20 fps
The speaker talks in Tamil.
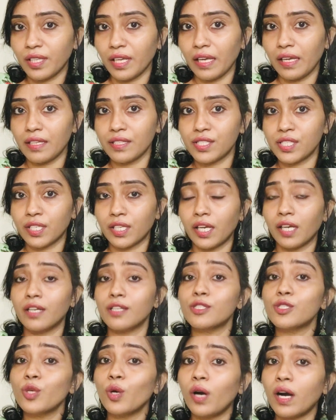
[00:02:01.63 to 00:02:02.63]
தயாரிச்சிருக்காங்க
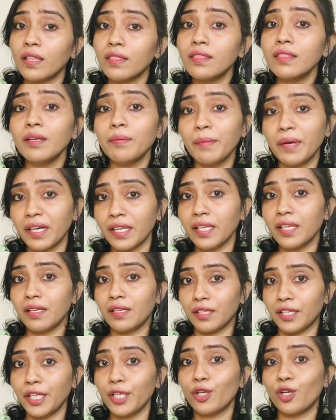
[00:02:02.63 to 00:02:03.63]
ஸோ அந்த மாதிரி
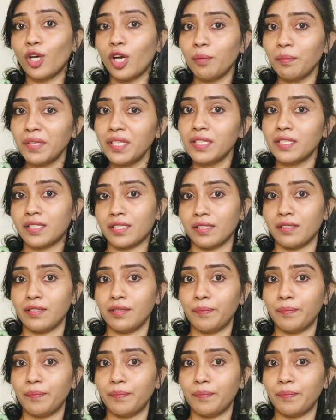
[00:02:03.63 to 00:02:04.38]
ரீகாமினன்ட்